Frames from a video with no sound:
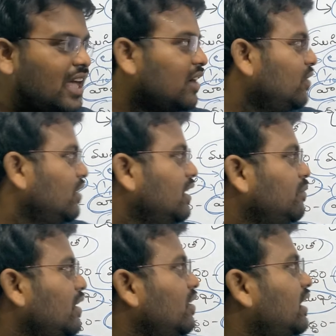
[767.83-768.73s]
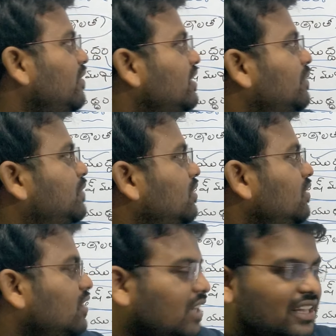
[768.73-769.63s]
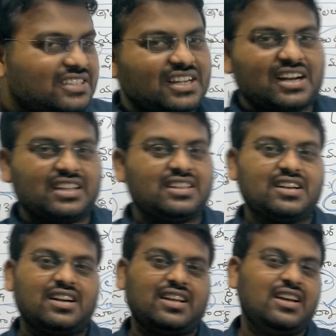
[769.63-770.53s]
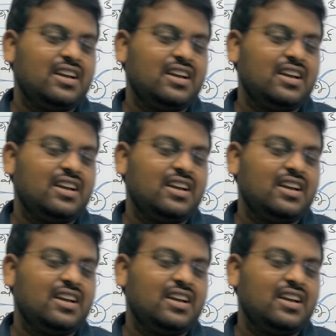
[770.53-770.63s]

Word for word: దాక్కొని మనోనికి ఏమని చెప్తాడు నాదిరిషాగాడు అత్తన్నట